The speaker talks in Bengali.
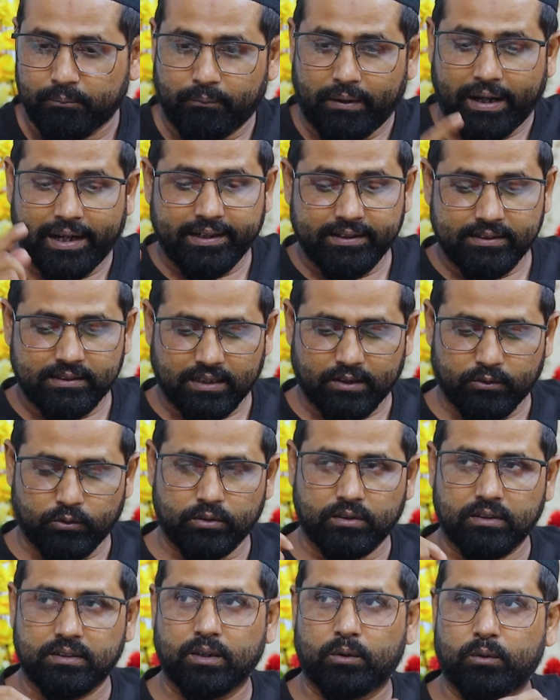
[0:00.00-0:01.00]
মা হিনতে কি
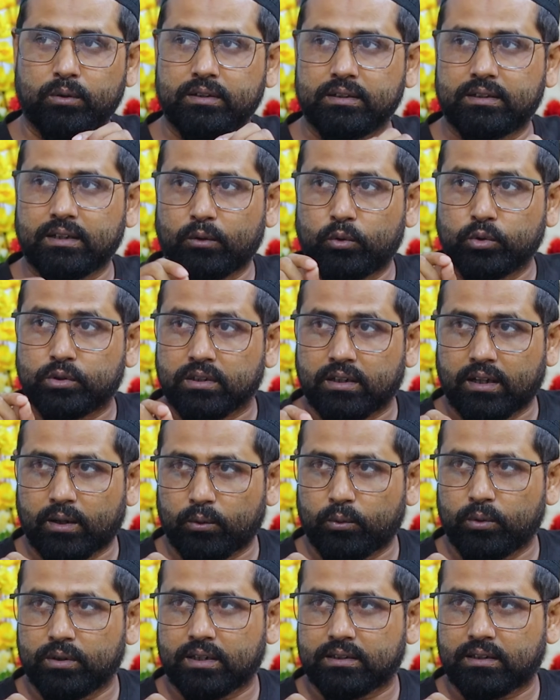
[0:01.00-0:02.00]
যদি দেখুন এটা
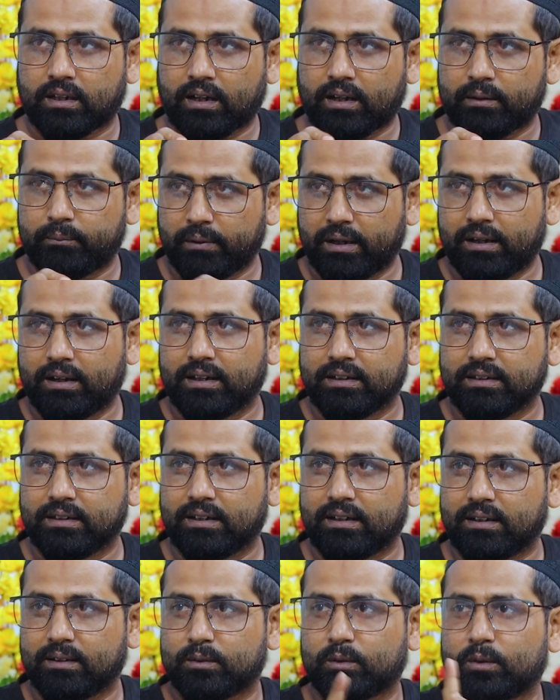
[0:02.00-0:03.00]
ক্ষতিকারক হইয়া দাঁড়ান মেল
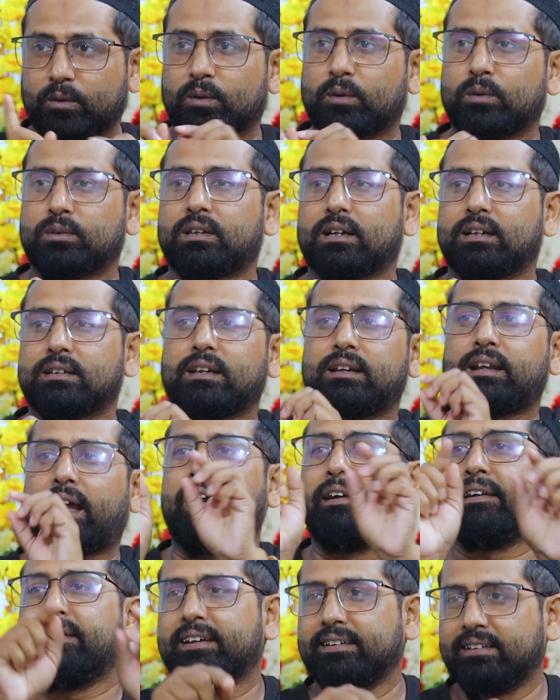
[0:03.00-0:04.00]
লাগিয়া তখন হন তাই
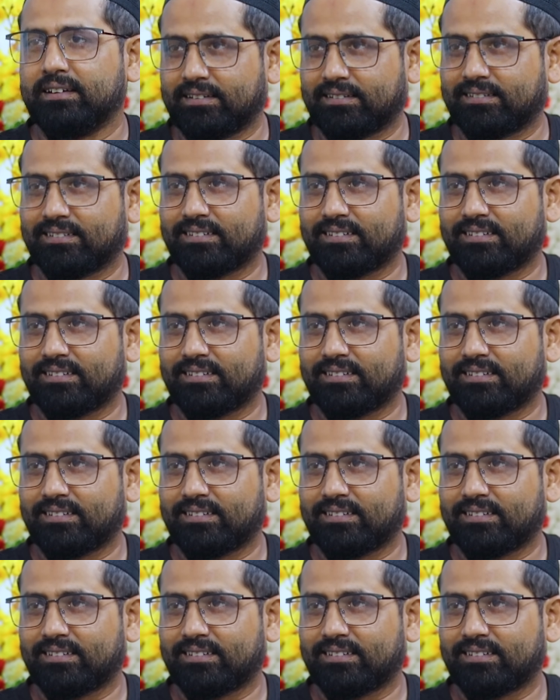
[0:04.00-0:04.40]
আইডিয়া দেয়